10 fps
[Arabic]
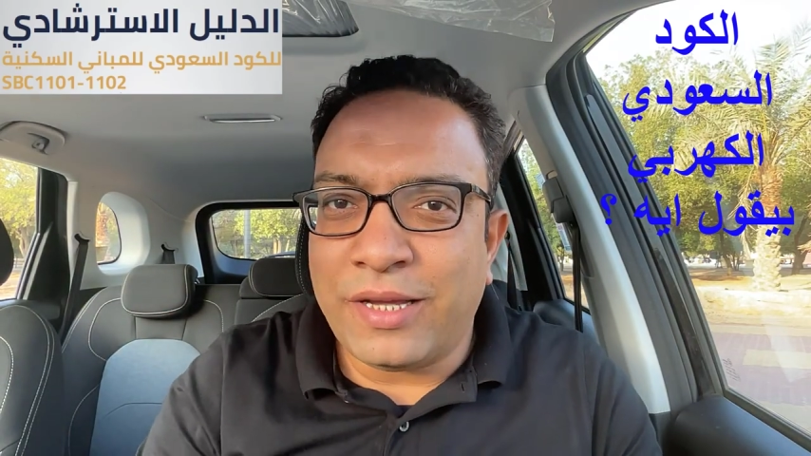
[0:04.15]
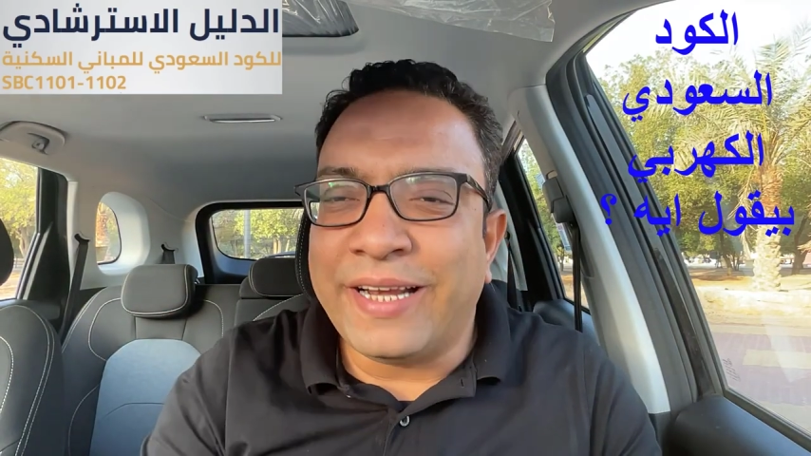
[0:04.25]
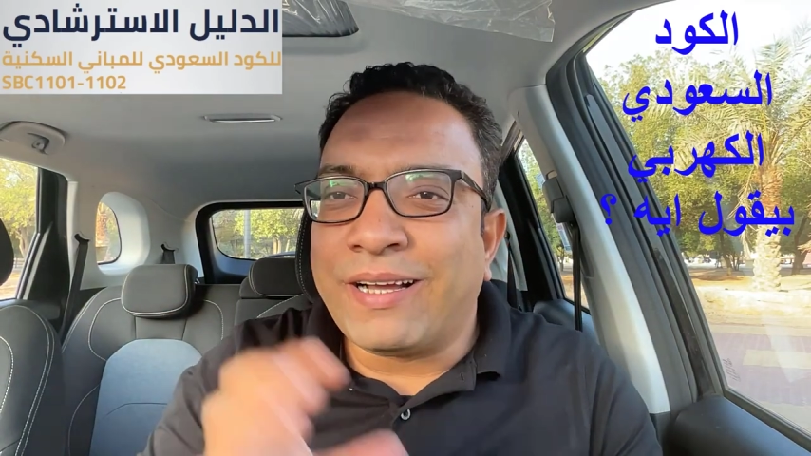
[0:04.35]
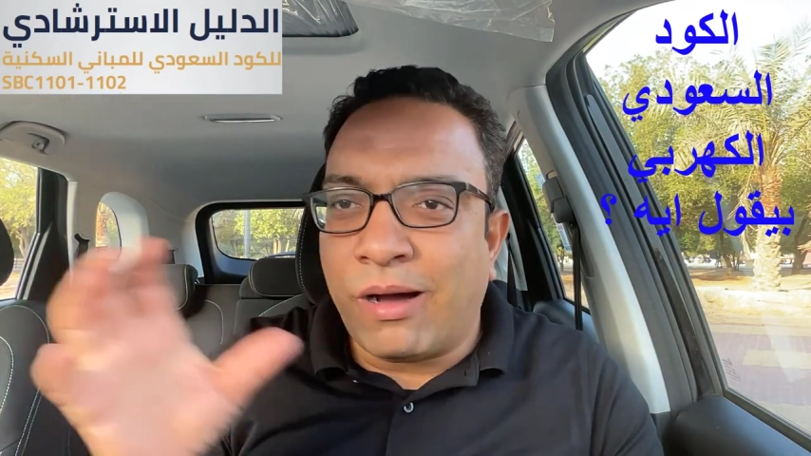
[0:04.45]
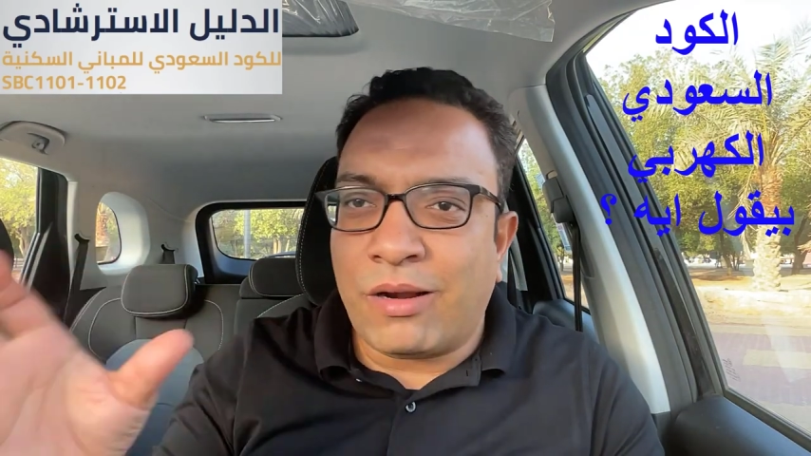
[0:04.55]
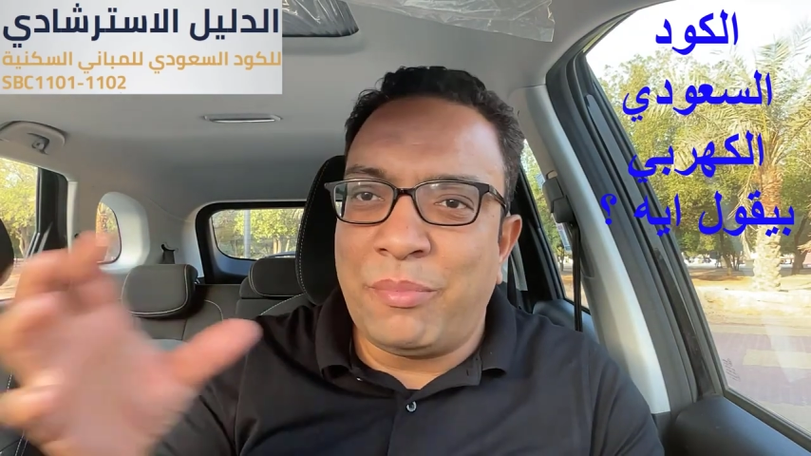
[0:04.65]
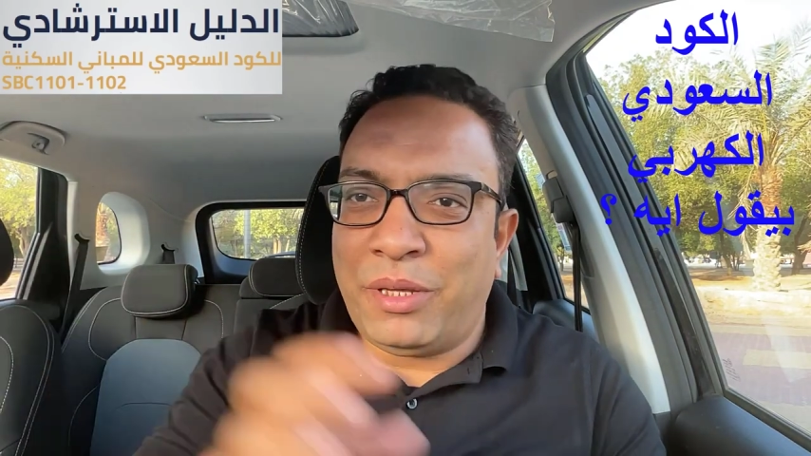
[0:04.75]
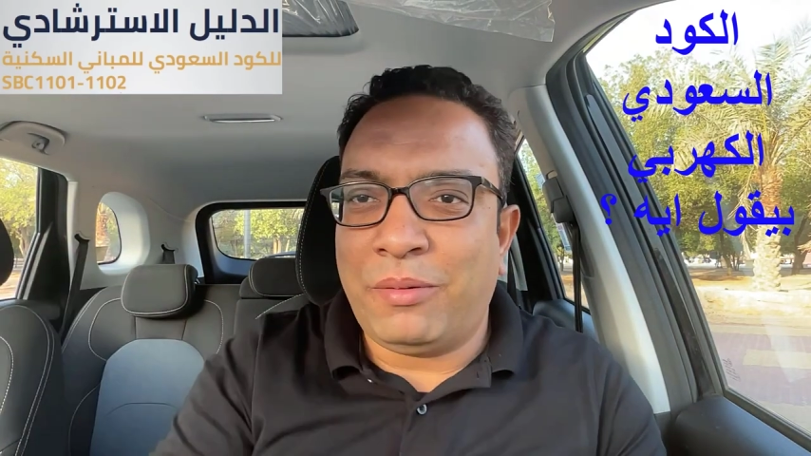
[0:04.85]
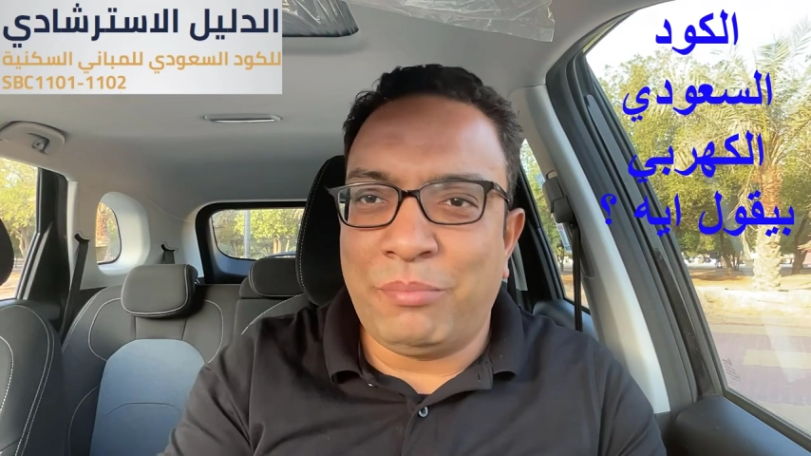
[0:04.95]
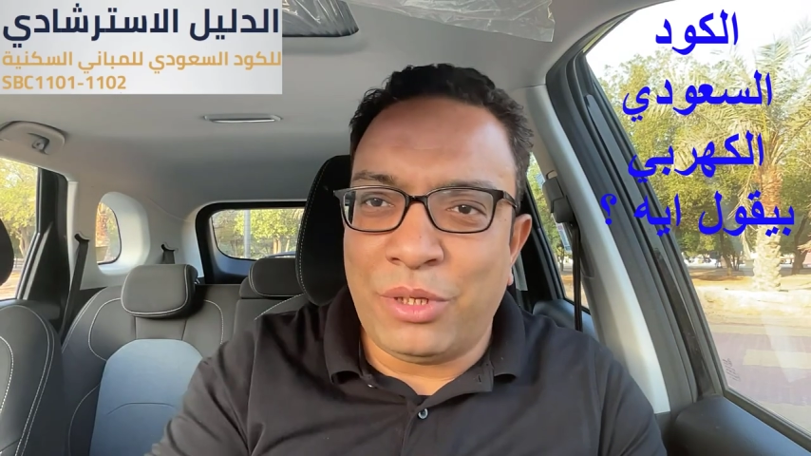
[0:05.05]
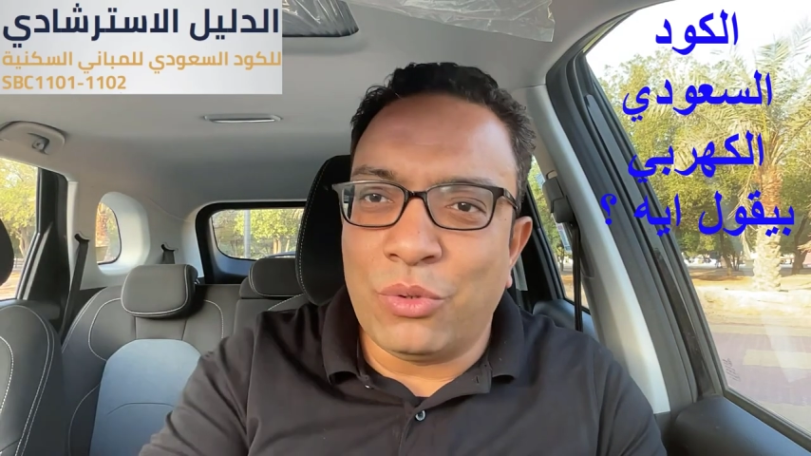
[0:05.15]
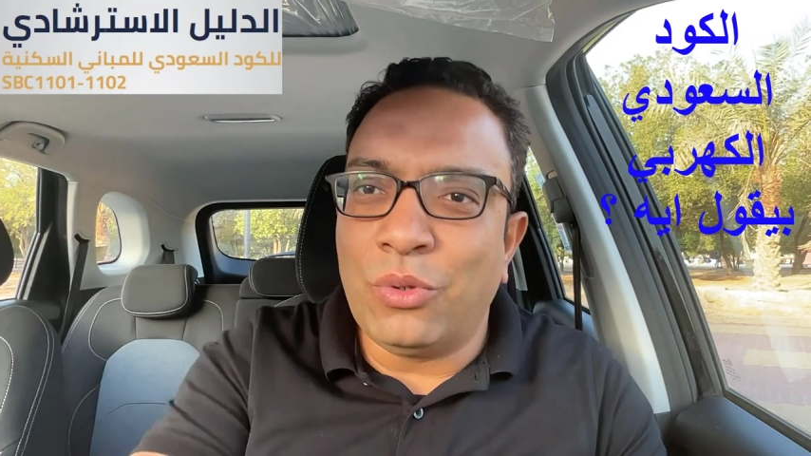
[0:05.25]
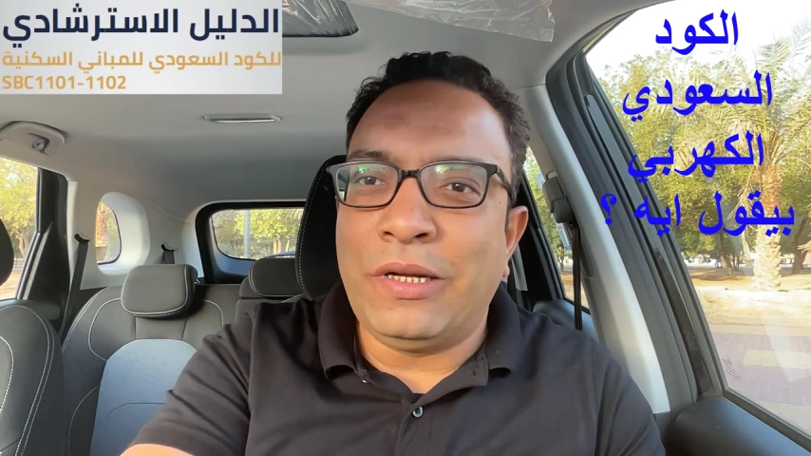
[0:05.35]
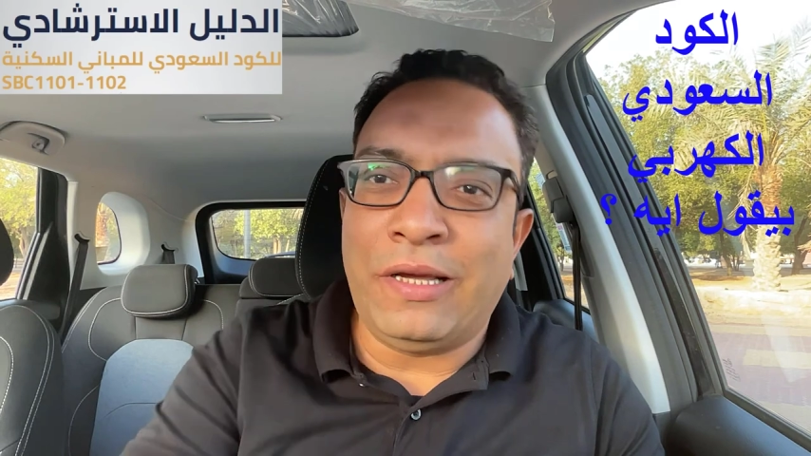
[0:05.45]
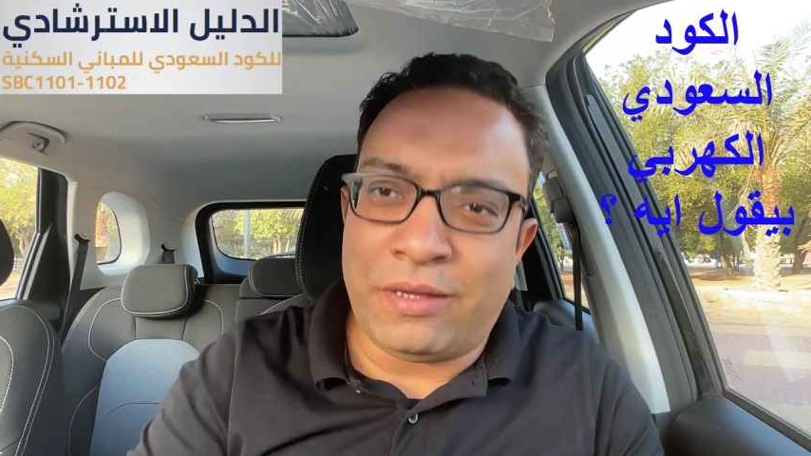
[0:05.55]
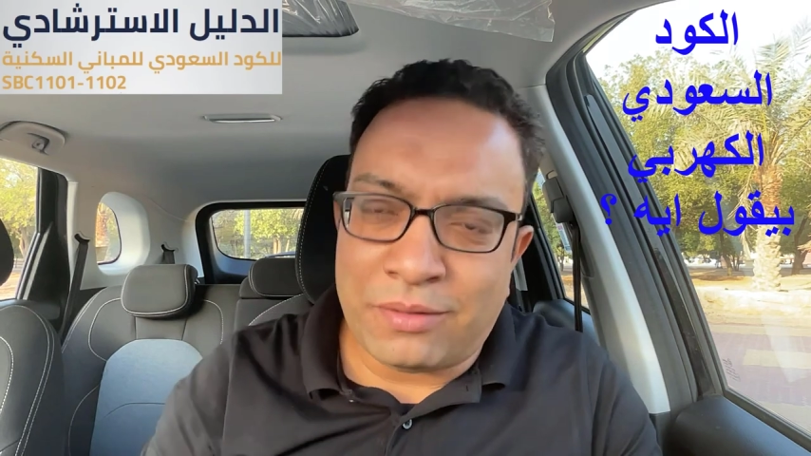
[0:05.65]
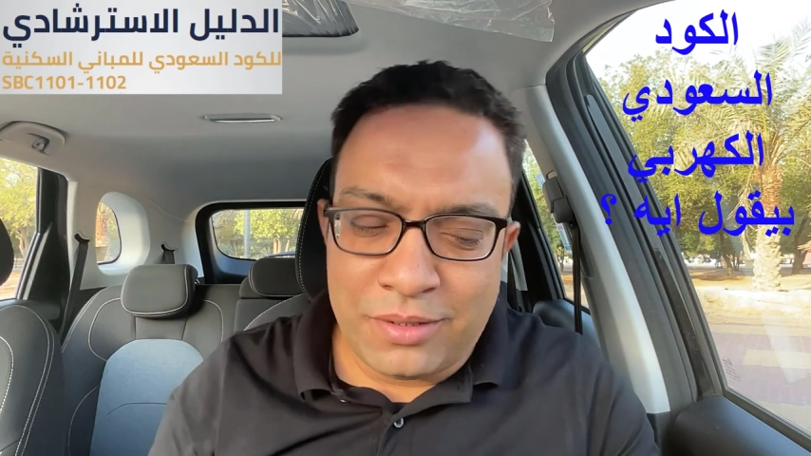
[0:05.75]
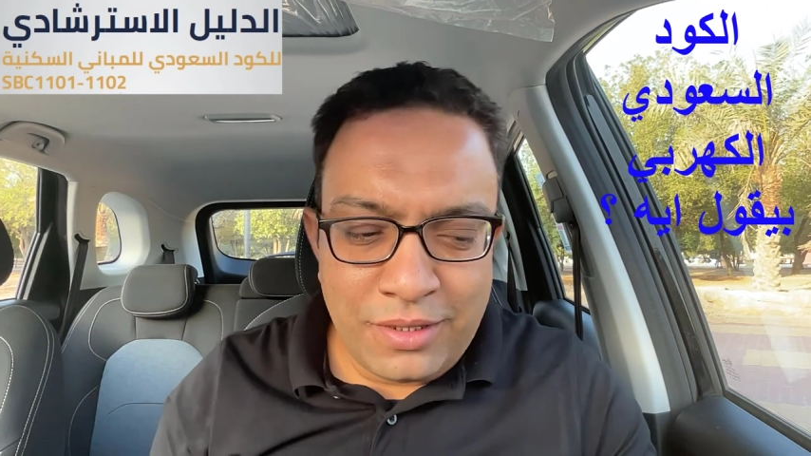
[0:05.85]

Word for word: الكهربي بيقول ايه